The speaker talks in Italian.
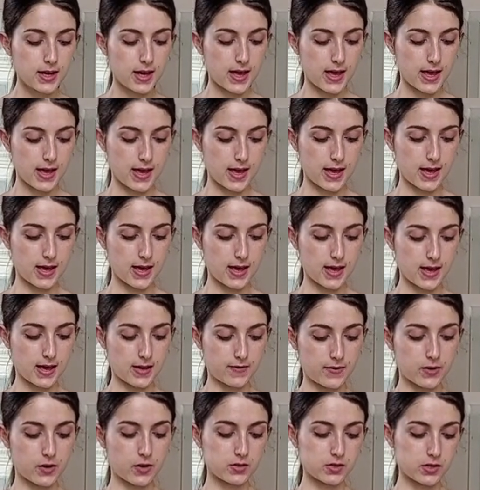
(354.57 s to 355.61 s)
Eh,
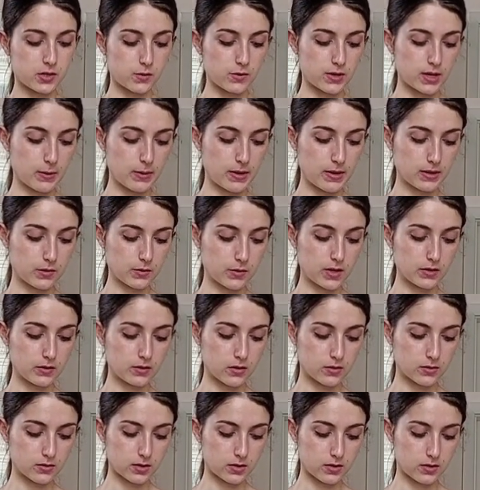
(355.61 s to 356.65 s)
farò sicuramente una
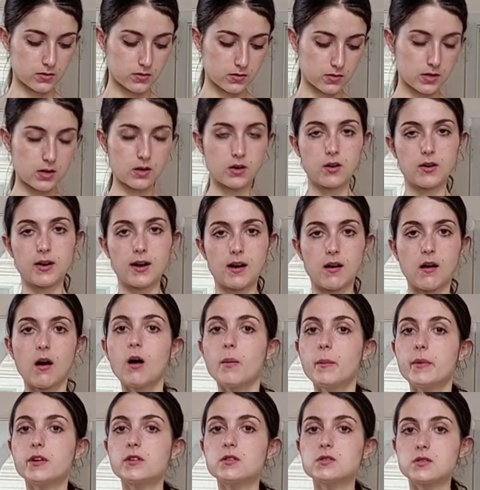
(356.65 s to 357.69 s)
torta, non so ancora
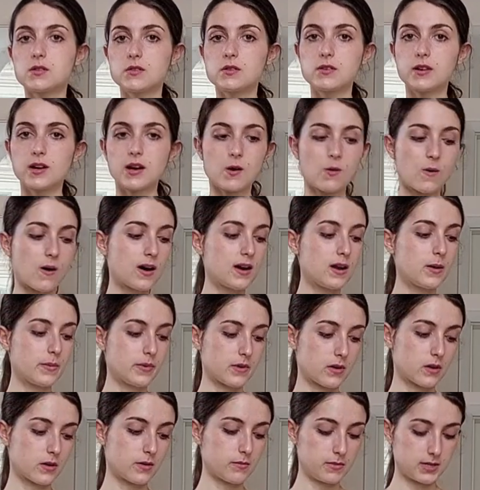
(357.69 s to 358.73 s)
come, non so ancora quale,
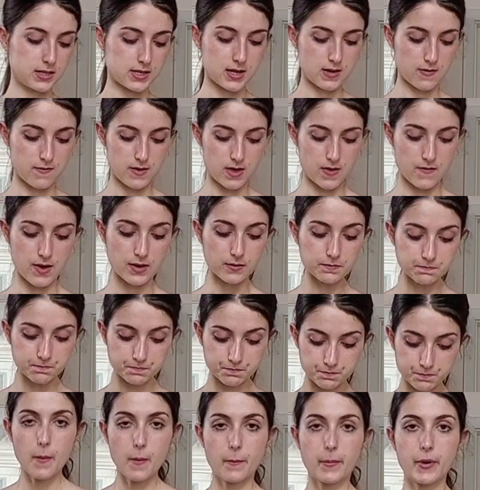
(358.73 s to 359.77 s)
però mi serviva.
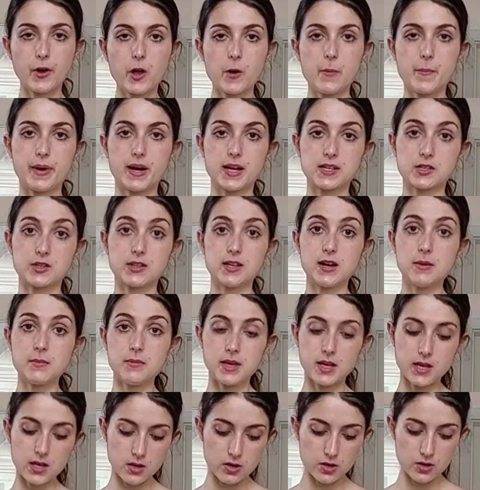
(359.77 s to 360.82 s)
Poi ho preso del
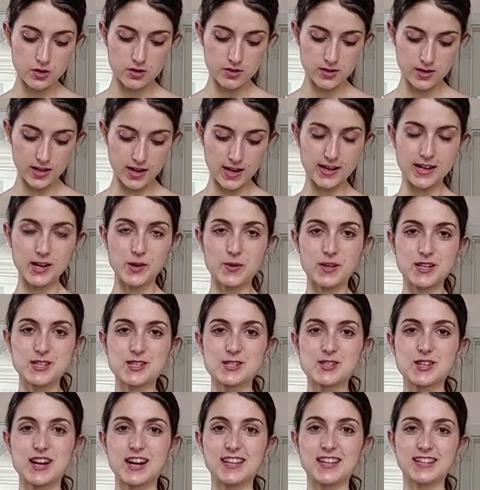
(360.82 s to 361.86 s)
miglio, anche
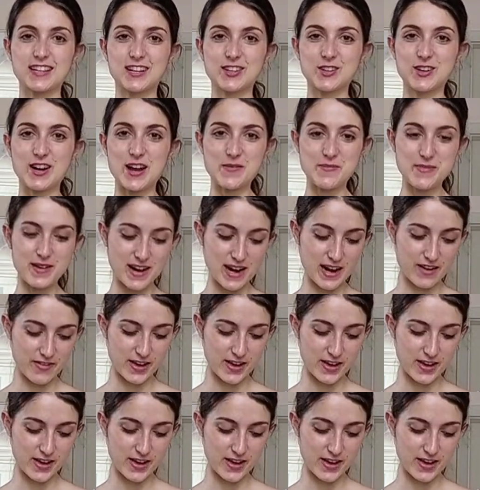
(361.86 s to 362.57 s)
questo in realtà non è per la